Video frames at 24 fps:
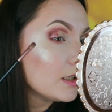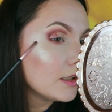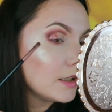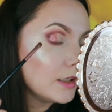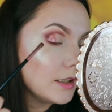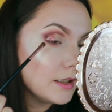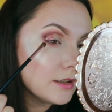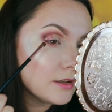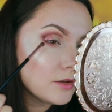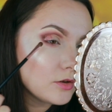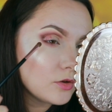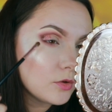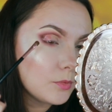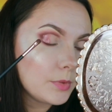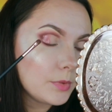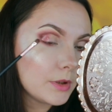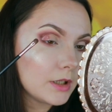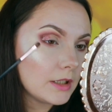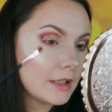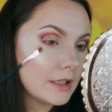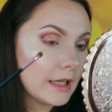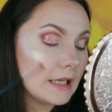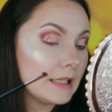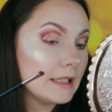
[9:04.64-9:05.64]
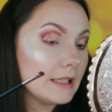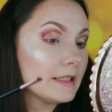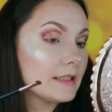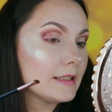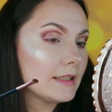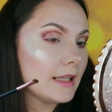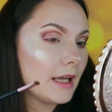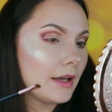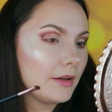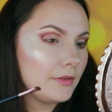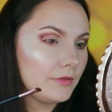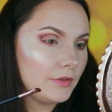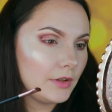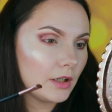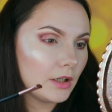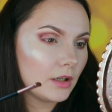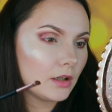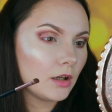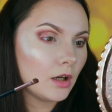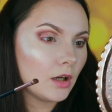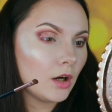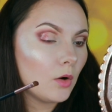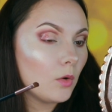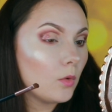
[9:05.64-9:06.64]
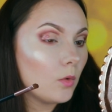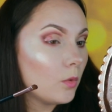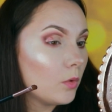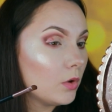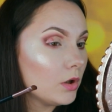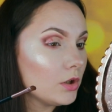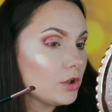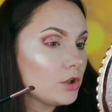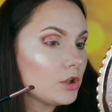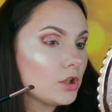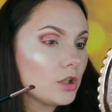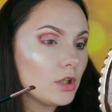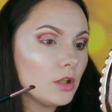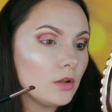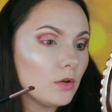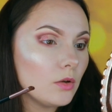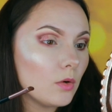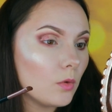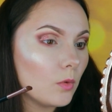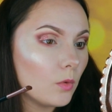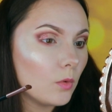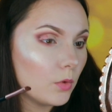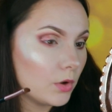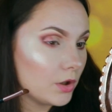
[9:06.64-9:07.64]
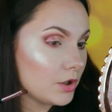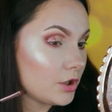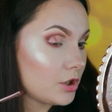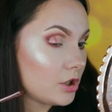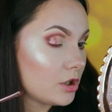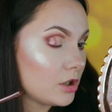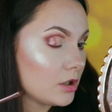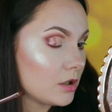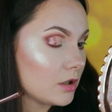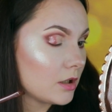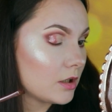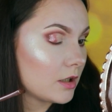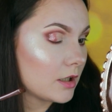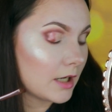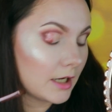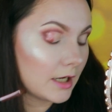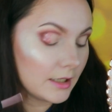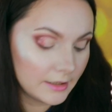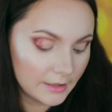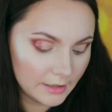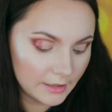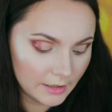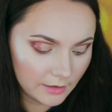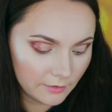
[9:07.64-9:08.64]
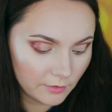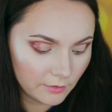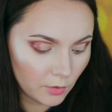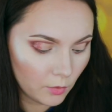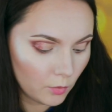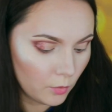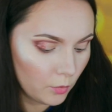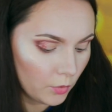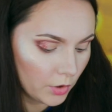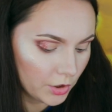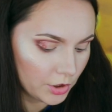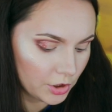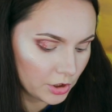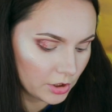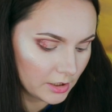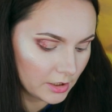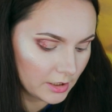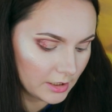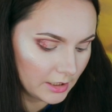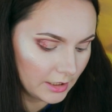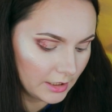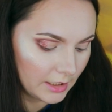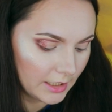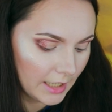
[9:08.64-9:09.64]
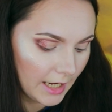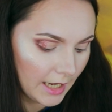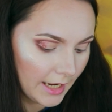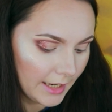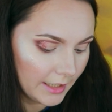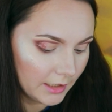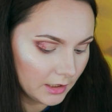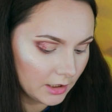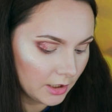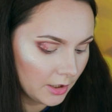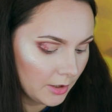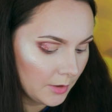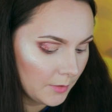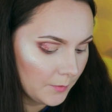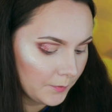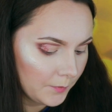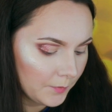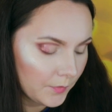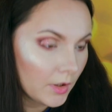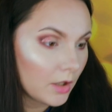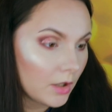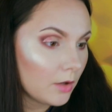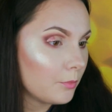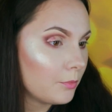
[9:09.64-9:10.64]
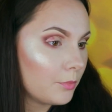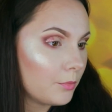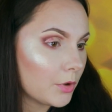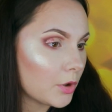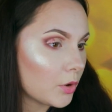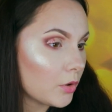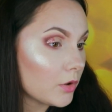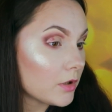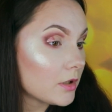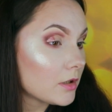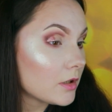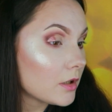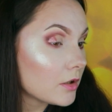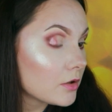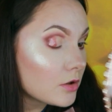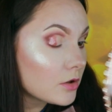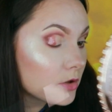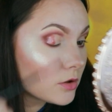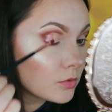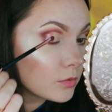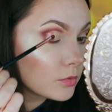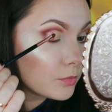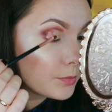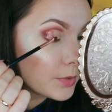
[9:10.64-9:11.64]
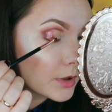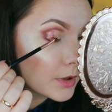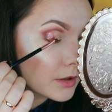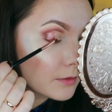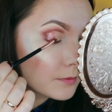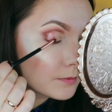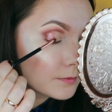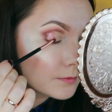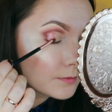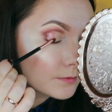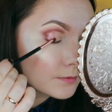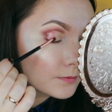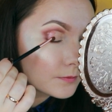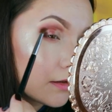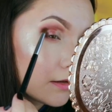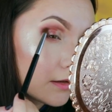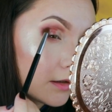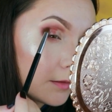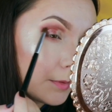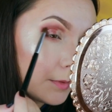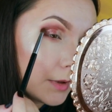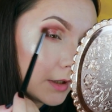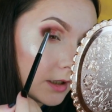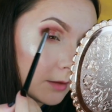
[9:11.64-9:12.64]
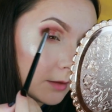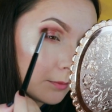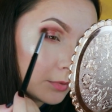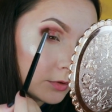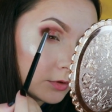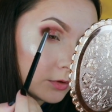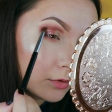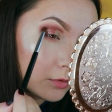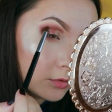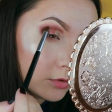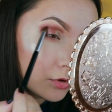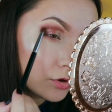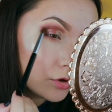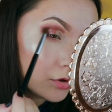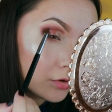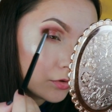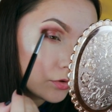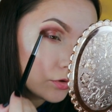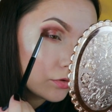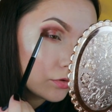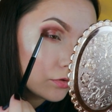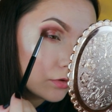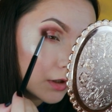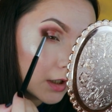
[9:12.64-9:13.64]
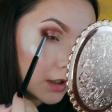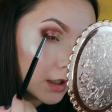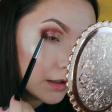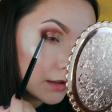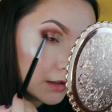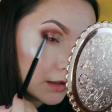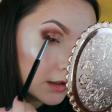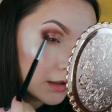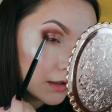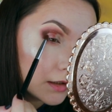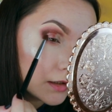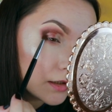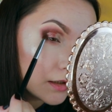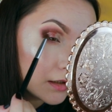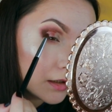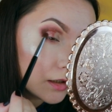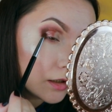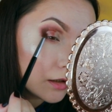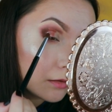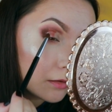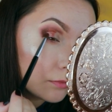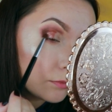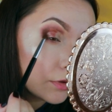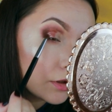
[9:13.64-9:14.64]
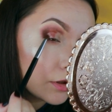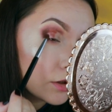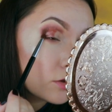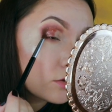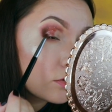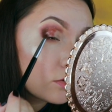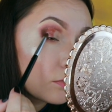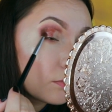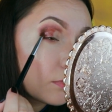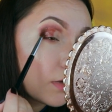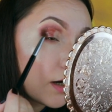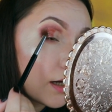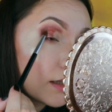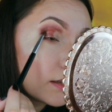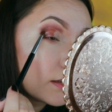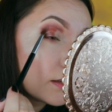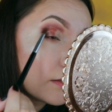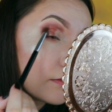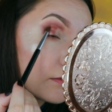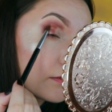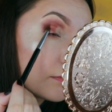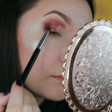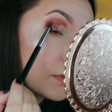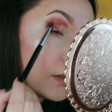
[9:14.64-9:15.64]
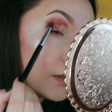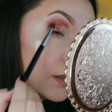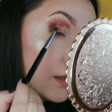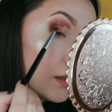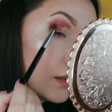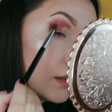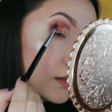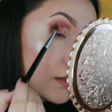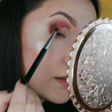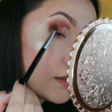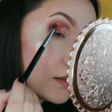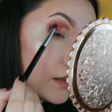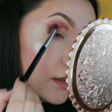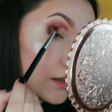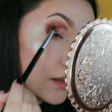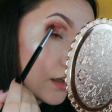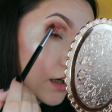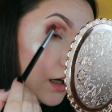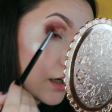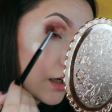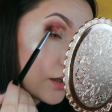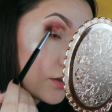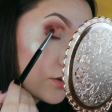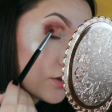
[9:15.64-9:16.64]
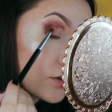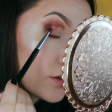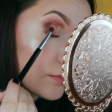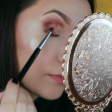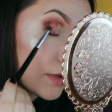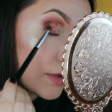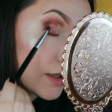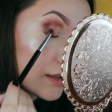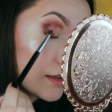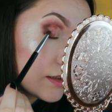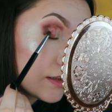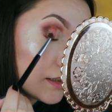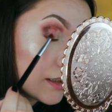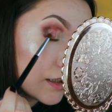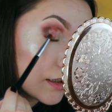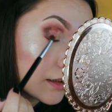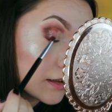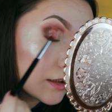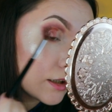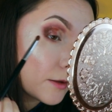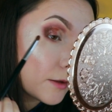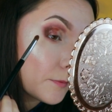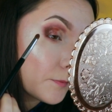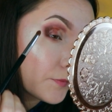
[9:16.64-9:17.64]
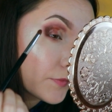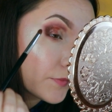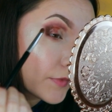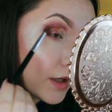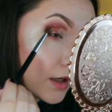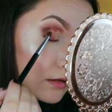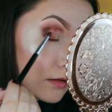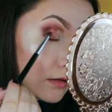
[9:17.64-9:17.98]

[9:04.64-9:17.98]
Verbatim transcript: кистью передались навека. Очень-очень красиво, очень сияет, просто супер. Теперь я подтушую границы между матовым и сияющим оттенком.